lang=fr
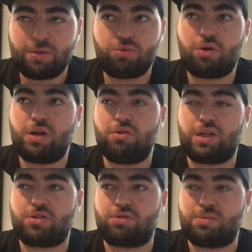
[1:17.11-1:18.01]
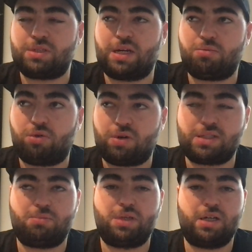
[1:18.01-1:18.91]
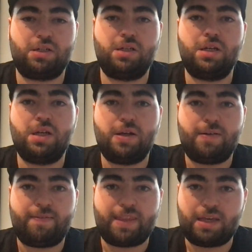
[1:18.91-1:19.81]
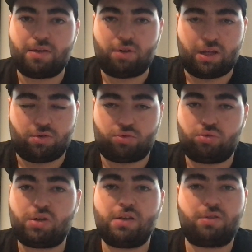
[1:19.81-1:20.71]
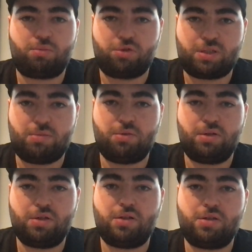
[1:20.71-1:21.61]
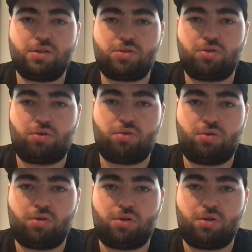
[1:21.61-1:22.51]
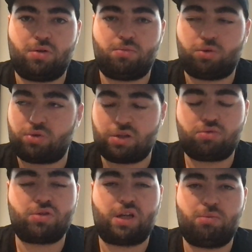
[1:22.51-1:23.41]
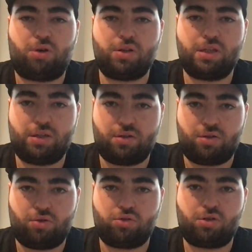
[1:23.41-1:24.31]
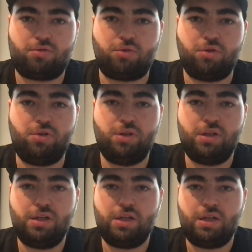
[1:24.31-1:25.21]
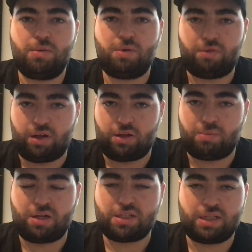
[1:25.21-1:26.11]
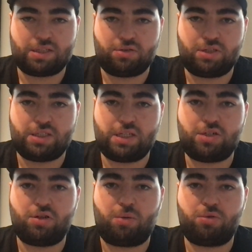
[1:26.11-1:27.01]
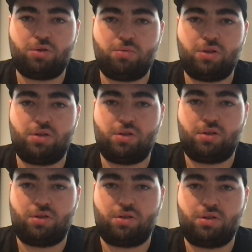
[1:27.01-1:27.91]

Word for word: Pourquoi le catch, on aime ça, pourquoi c'est bien. Et voilà, donc toutes les formes possibles seront, euh, en tout cas tout sera abordé euh, autant voulu. Mais voilà, à partir de la saison 17, il n'y aura plus de mode... Euh,